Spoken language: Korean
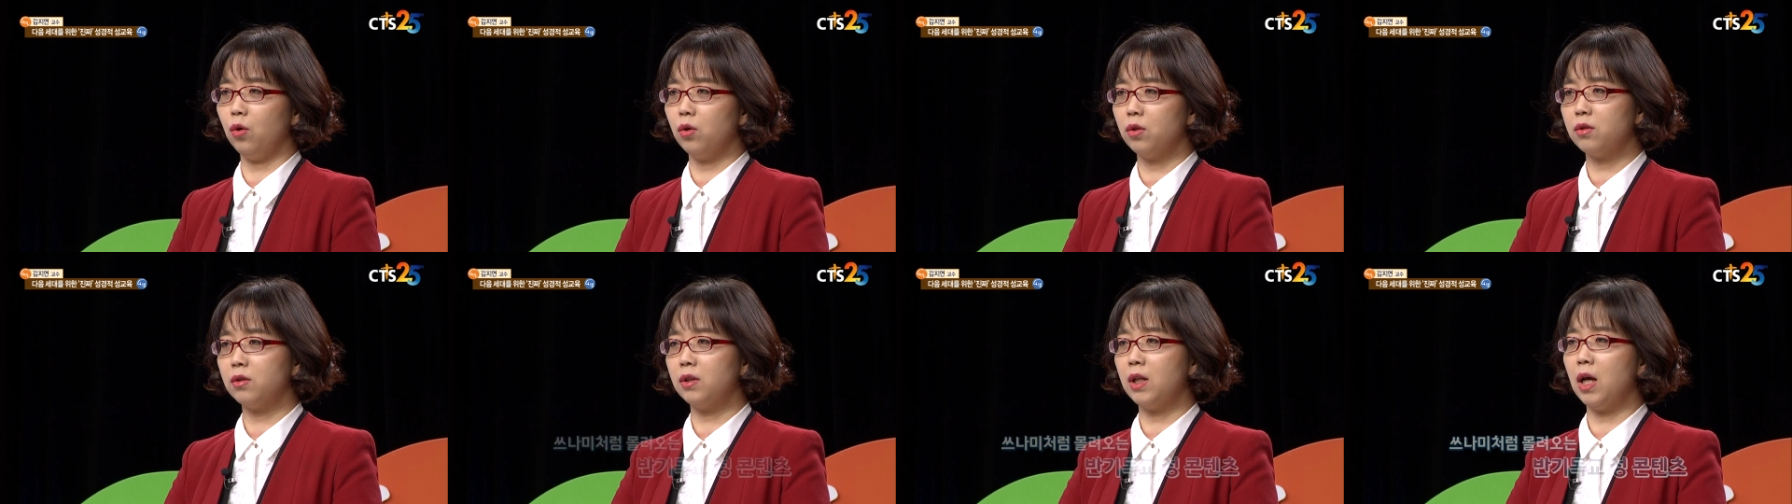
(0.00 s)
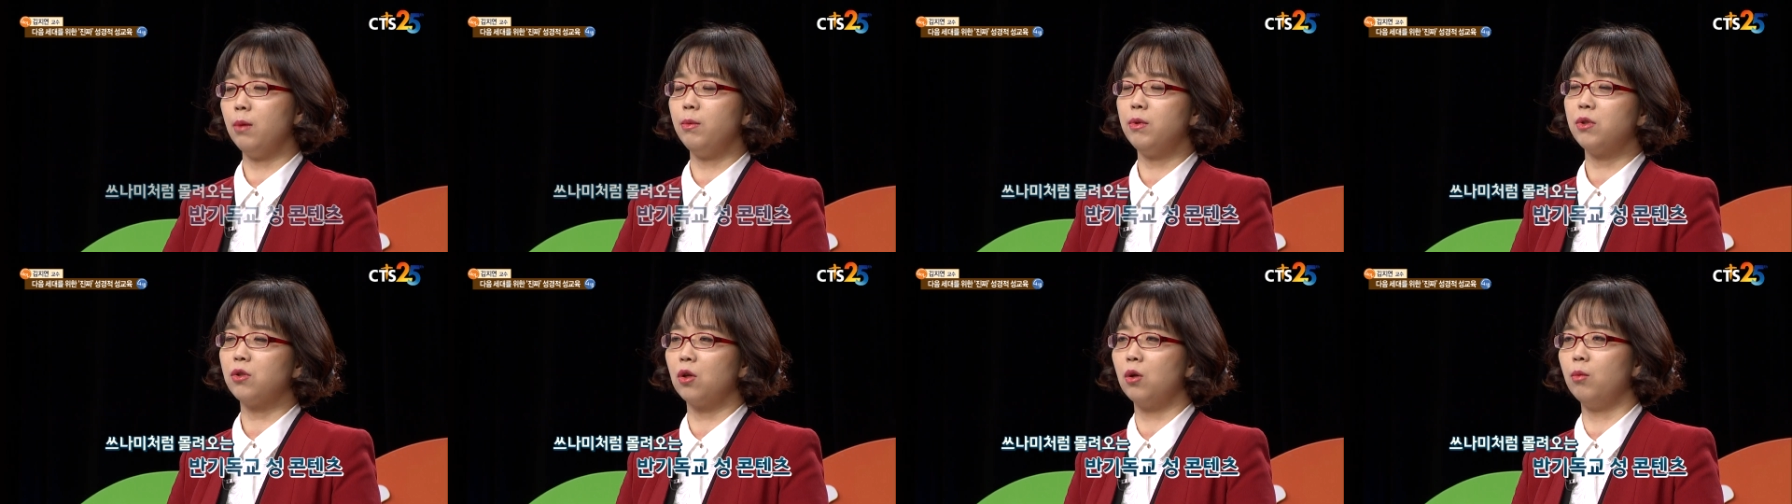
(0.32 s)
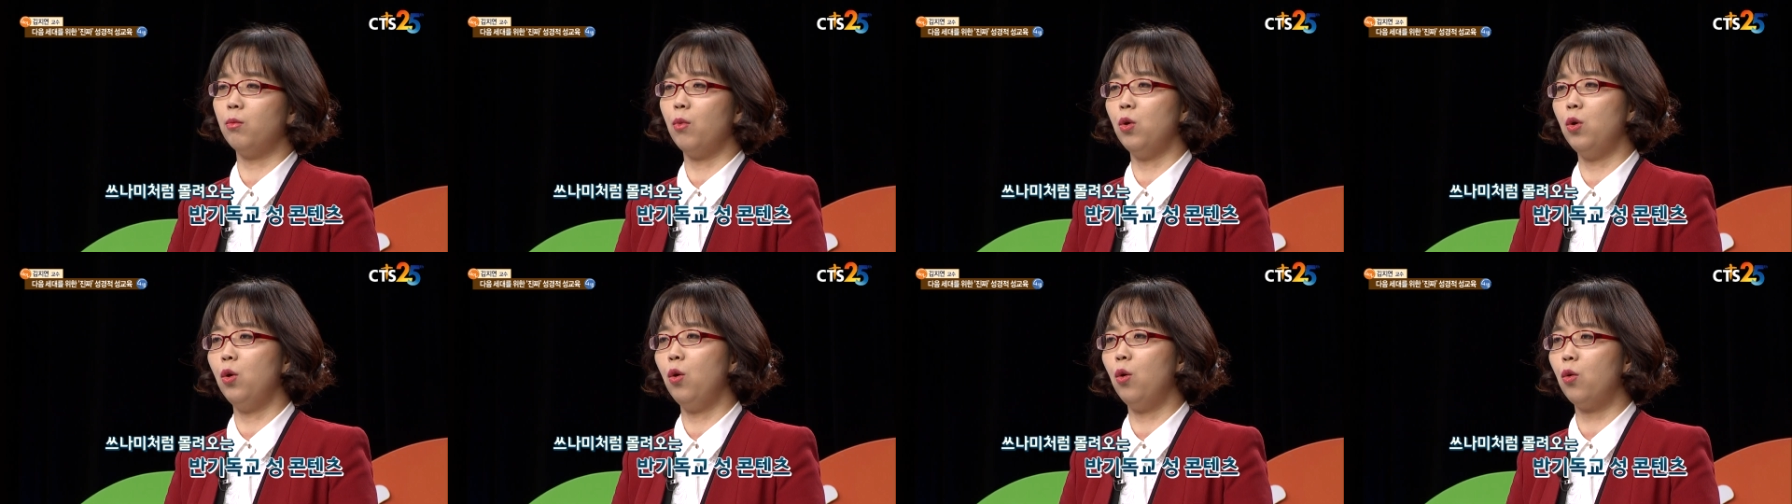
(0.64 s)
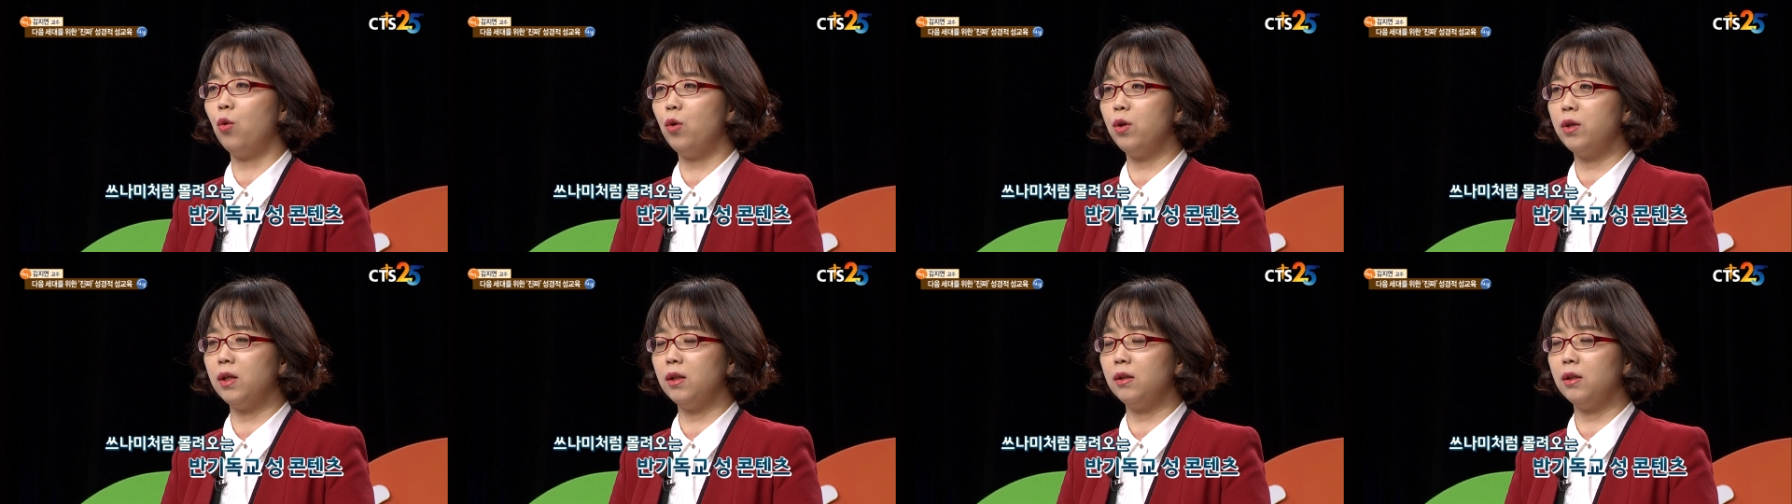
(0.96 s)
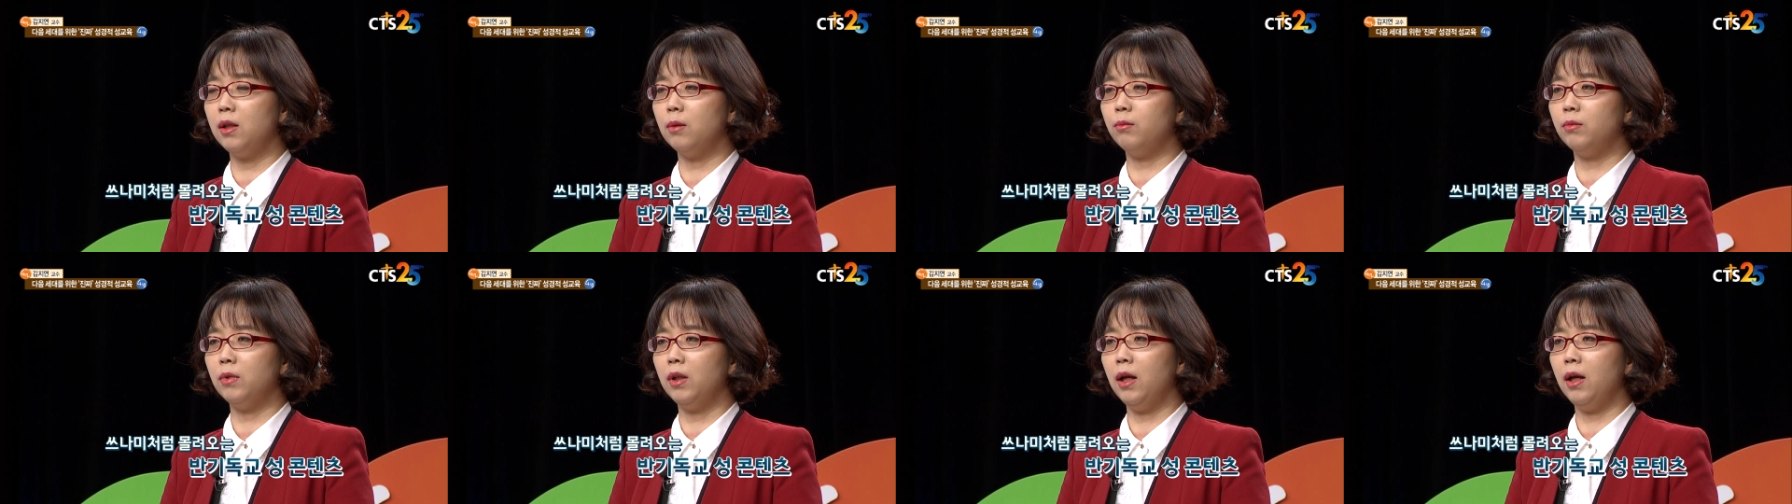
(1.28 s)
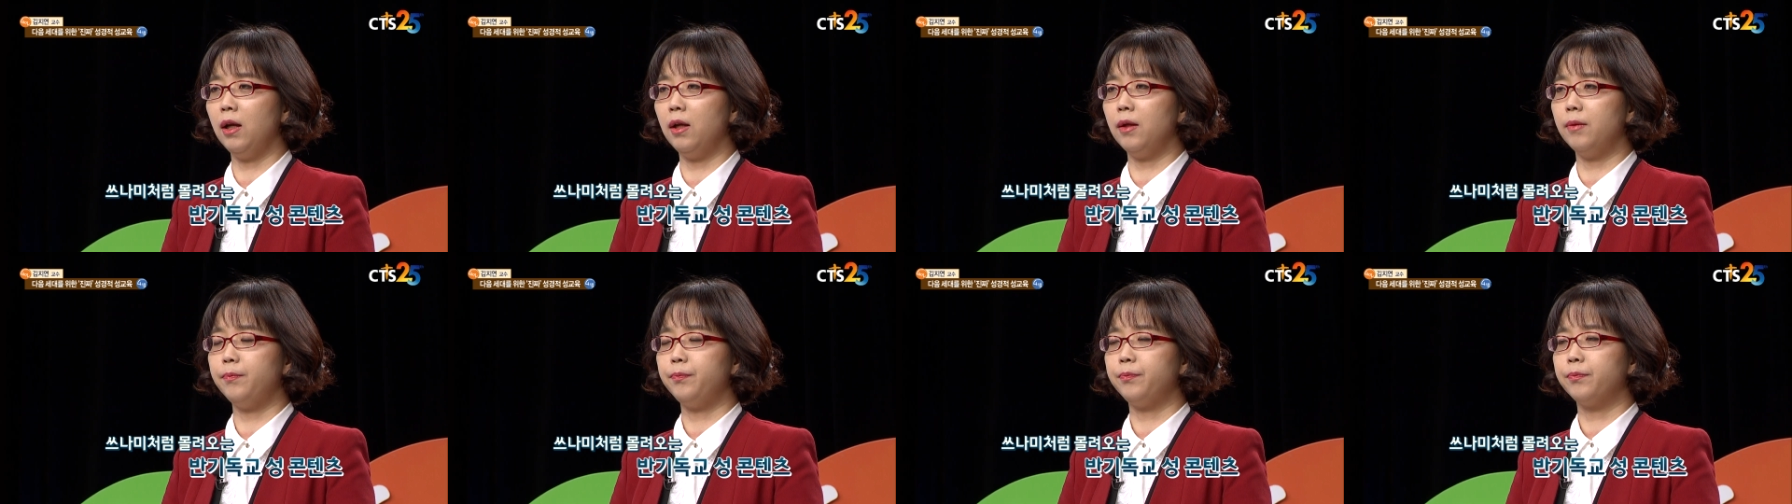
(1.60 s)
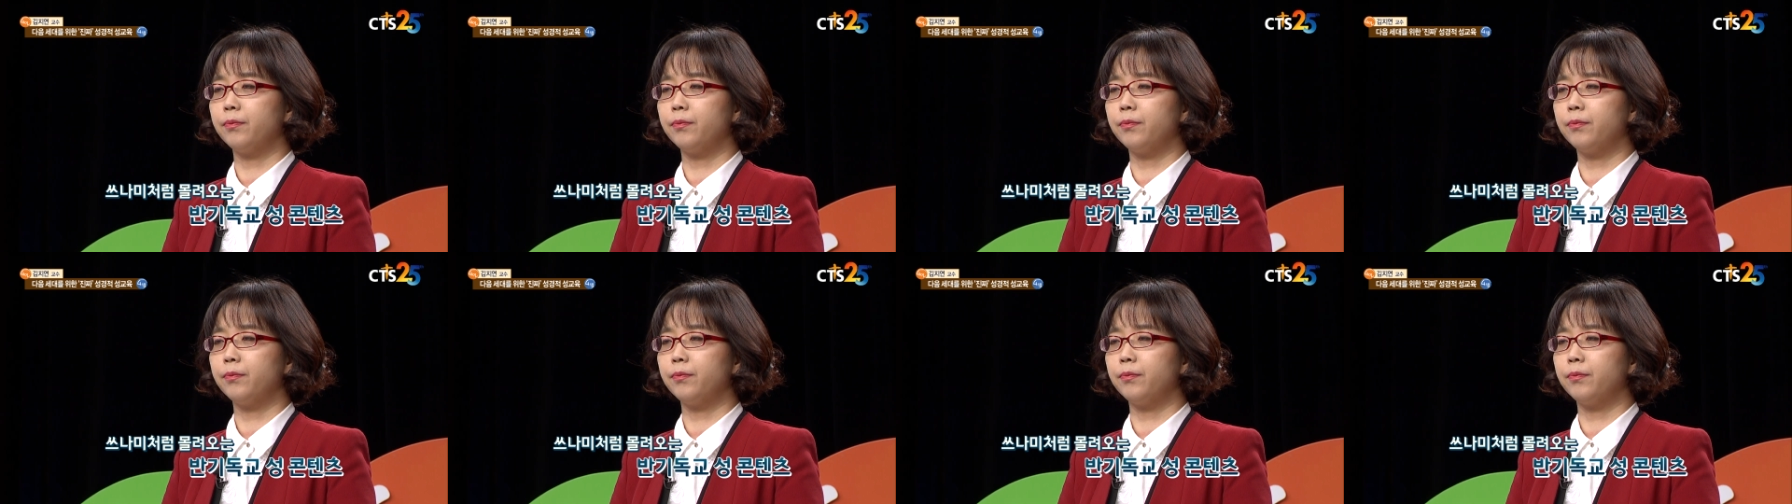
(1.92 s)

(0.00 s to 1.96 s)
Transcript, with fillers: 쓰나미처럼 몰려오고 있기 때문에